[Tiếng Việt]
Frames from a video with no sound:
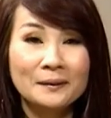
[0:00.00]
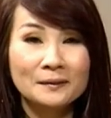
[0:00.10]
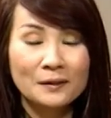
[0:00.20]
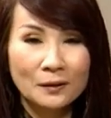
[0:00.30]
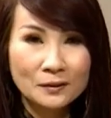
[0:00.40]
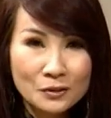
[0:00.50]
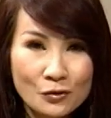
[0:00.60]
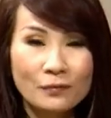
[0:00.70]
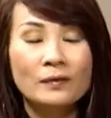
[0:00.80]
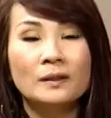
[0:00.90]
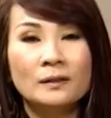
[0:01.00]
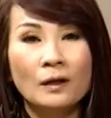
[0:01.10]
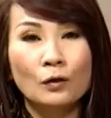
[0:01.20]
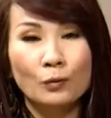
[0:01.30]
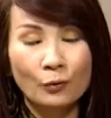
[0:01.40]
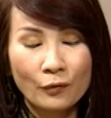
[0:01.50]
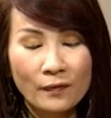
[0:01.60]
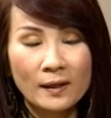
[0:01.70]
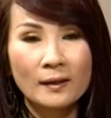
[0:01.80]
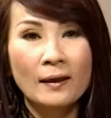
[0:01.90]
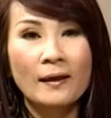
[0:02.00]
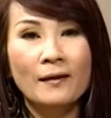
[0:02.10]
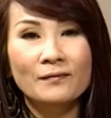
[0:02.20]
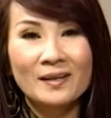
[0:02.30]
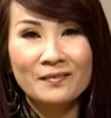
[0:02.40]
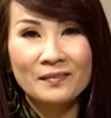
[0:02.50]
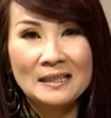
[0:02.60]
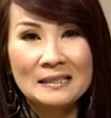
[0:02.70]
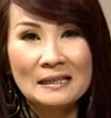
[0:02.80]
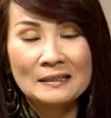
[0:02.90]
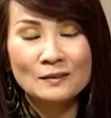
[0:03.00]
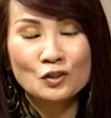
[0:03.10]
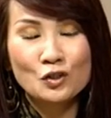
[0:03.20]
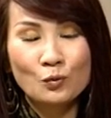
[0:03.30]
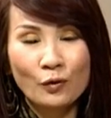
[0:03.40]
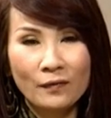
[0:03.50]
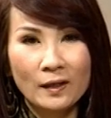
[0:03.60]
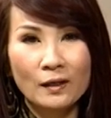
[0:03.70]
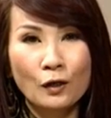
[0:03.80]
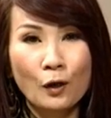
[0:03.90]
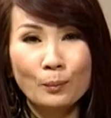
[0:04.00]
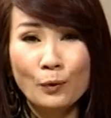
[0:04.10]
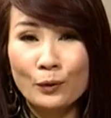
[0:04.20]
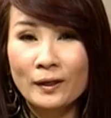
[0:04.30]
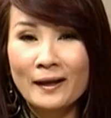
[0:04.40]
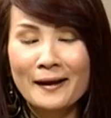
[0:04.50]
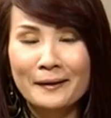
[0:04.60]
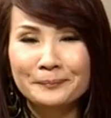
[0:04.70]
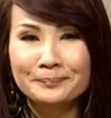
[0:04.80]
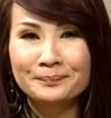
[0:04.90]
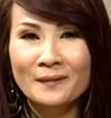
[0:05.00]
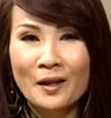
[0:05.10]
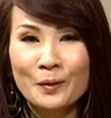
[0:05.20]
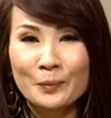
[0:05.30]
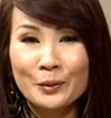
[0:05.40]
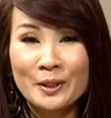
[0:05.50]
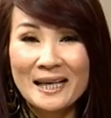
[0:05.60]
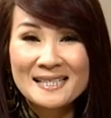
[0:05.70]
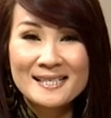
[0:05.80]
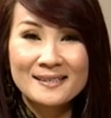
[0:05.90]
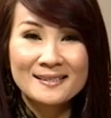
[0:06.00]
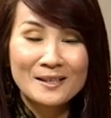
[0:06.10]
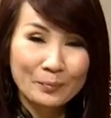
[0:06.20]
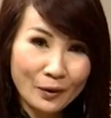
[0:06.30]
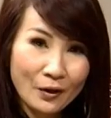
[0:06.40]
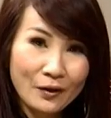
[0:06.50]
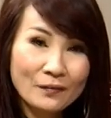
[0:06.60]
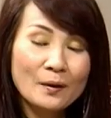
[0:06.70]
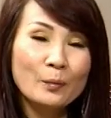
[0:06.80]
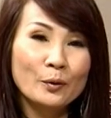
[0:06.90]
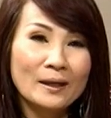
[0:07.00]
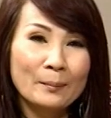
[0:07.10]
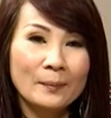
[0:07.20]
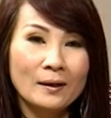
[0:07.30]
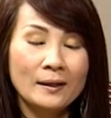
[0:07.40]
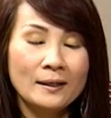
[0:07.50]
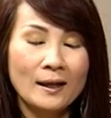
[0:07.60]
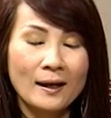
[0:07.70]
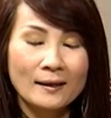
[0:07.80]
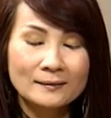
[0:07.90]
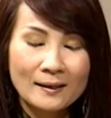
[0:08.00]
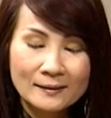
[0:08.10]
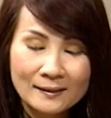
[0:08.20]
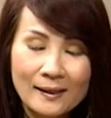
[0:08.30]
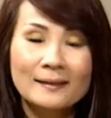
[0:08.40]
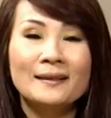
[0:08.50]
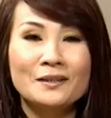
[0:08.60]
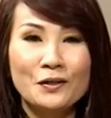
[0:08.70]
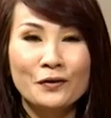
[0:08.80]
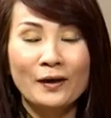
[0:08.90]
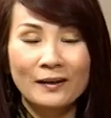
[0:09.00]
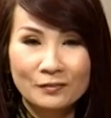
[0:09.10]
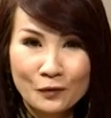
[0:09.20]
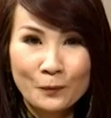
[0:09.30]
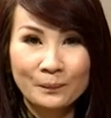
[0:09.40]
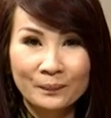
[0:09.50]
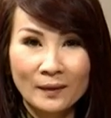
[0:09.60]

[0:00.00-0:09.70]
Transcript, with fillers: uh, nói thư chuyện mình uh, cùng quý vị và Invi uh, chúc quý vị có một um, mùa Giáng sinh sắp tới và một năm mới thật thật là nhiều hạnh phúc